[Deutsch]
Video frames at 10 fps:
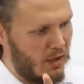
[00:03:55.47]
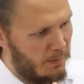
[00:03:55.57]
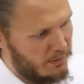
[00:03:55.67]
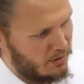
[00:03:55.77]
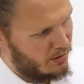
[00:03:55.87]

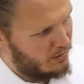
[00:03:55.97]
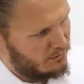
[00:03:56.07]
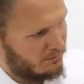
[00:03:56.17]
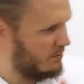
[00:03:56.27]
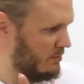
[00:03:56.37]
hebt
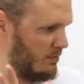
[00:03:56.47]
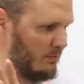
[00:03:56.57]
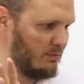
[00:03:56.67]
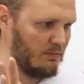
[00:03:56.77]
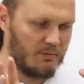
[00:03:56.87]

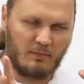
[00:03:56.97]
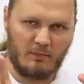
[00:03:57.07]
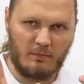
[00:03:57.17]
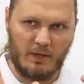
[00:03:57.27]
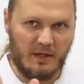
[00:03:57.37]

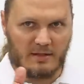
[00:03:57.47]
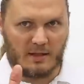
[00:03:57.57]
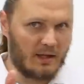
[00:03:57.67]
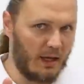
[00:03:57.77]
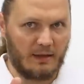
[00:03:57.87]

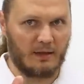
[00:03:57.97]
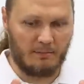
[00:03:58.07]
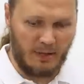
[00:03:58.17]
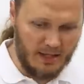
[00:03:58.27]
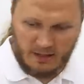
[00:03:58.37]
It's a kind
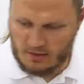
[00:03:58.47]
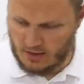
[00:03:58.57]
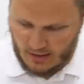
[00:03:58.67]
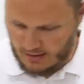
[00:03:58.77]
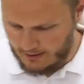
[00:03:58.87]
of
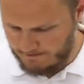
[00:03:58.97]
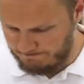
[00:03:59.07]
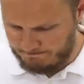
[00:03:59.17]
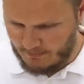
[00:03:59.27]
magic.